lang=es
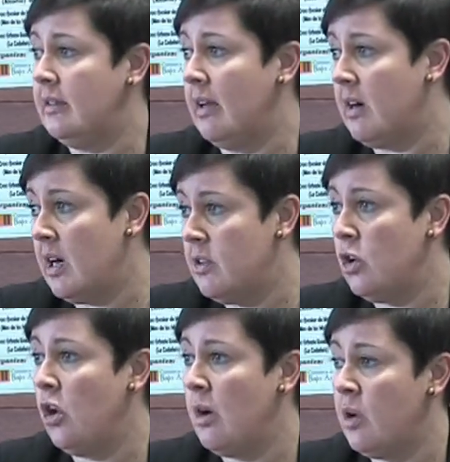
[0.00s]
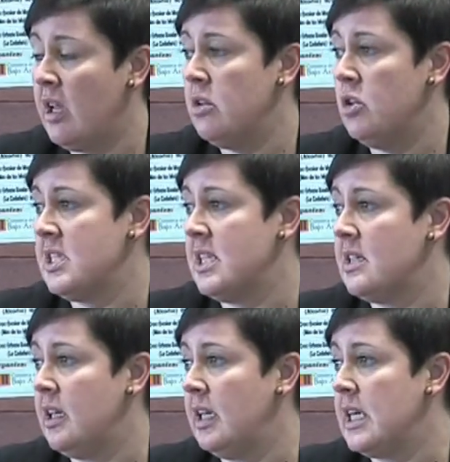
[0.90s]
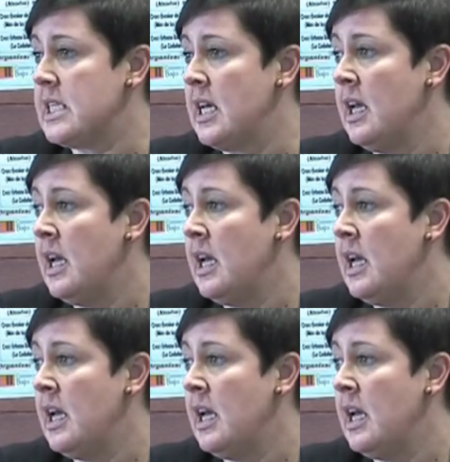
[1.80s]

trabajando y colaborando en esas tareas.